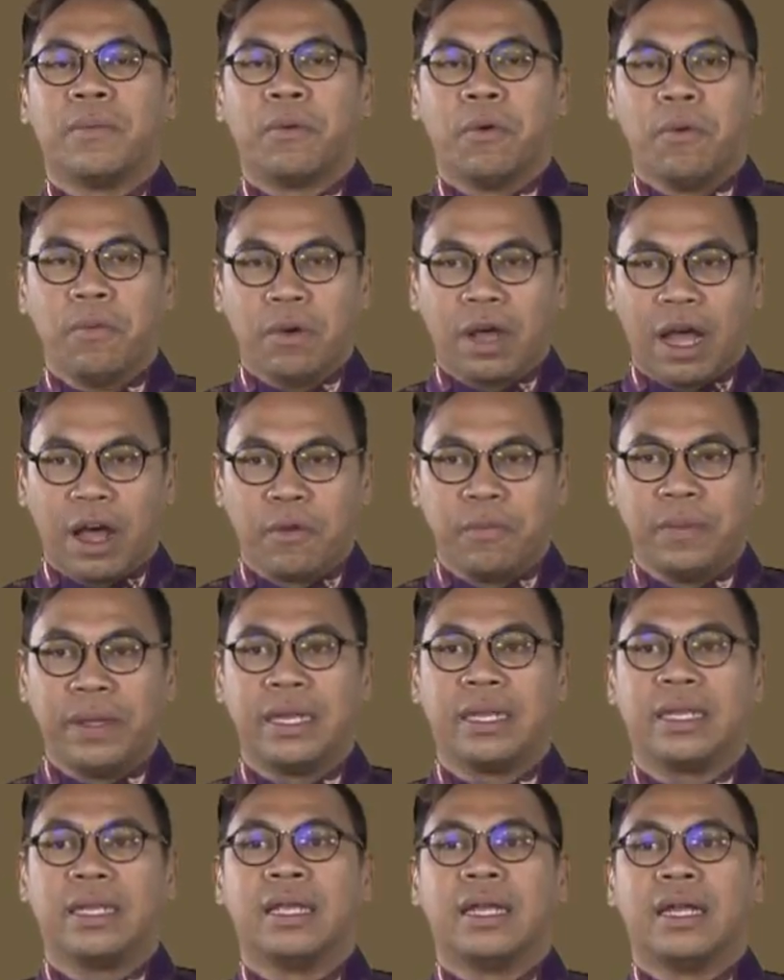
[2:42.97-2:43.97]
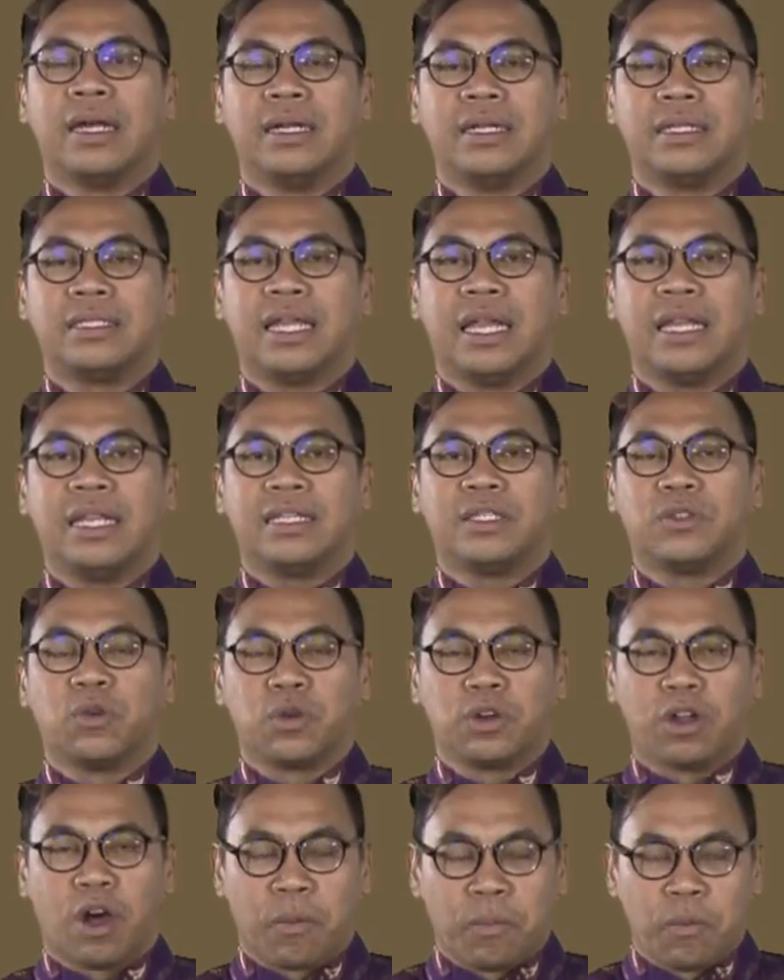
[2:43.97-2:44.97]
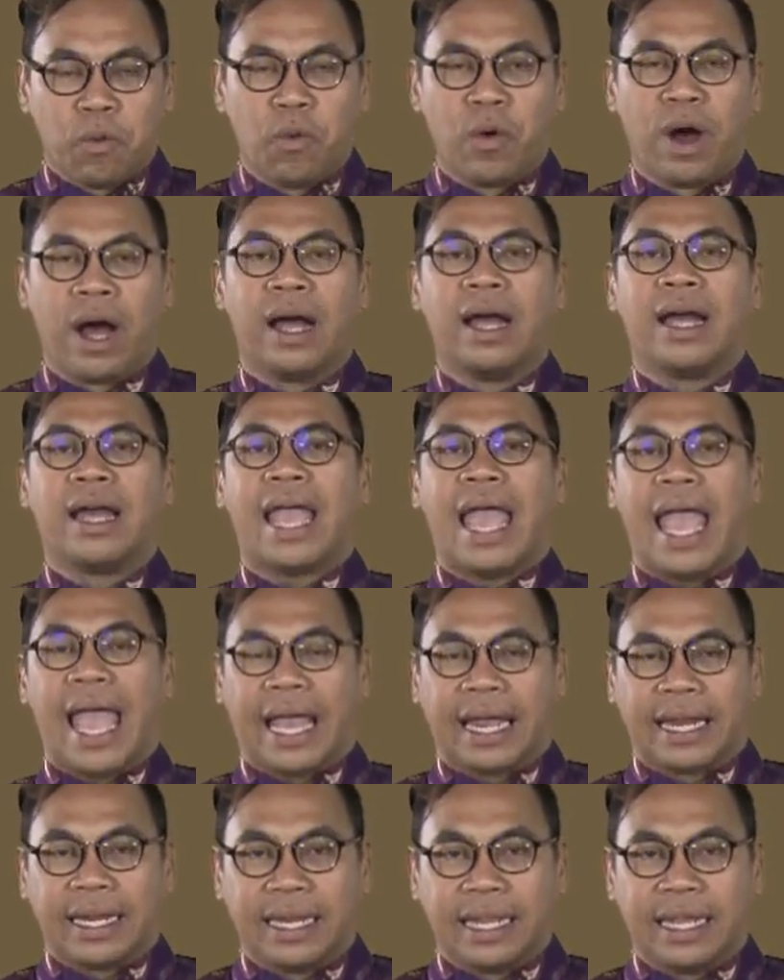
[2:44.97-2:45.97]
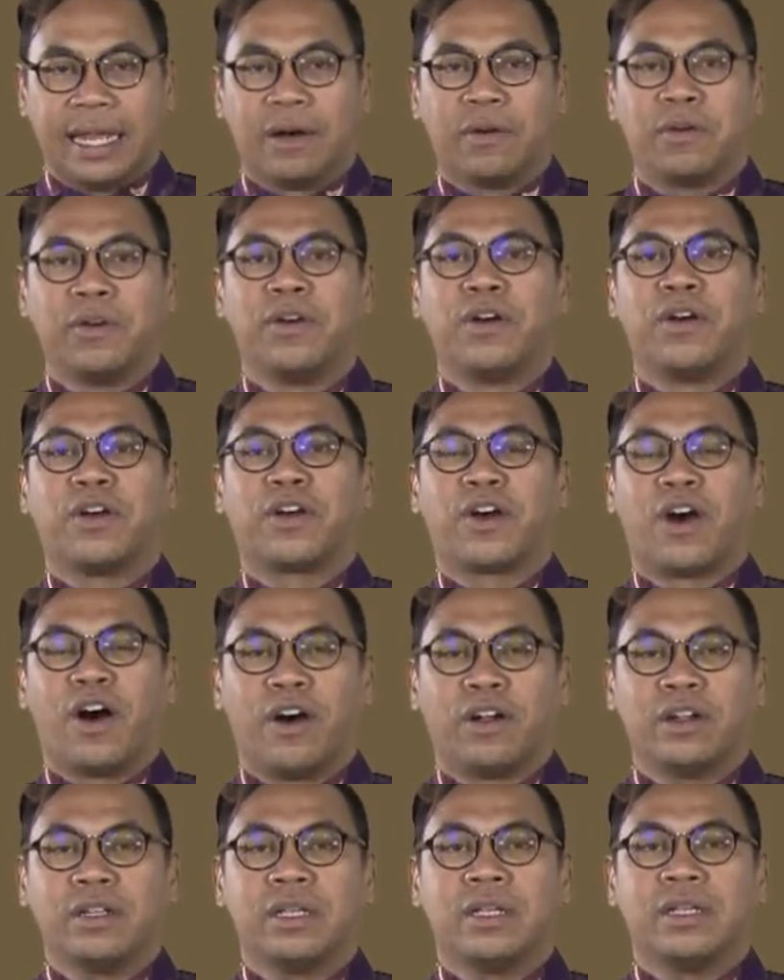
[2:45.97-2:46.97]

พุ่มข้าวบิน หรือเจดีทรงดอกบัวแห่งเดียวของ